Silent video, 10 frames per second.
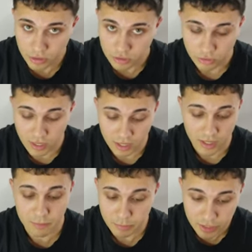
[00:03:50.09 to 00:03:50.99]

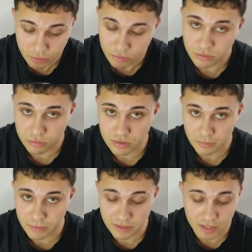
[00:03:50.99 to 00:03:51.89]
tocarla, pero
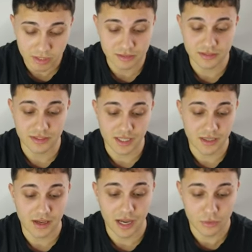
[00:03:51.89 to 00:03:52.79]
justamente si
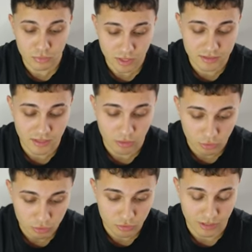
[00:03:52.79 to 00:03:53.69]
alguna de estas dos
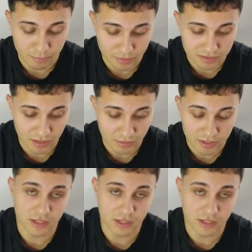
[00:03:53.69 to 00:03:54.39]
cosas pasaban,